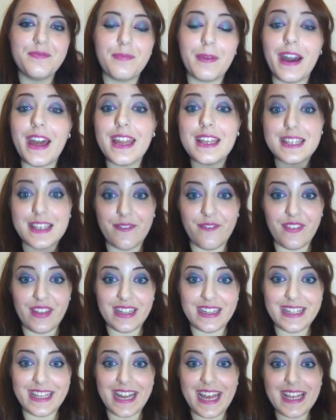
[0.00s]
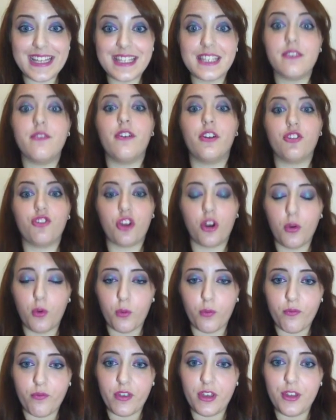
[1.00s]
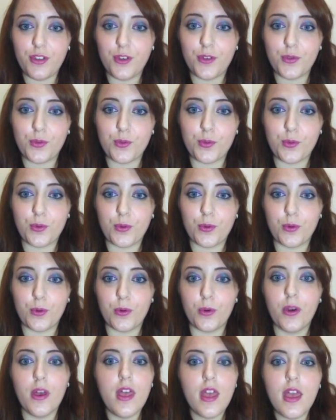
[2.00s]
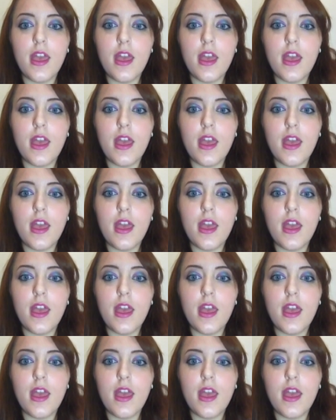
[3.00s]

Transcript: magari se vi interessa vi faccio anche un video sui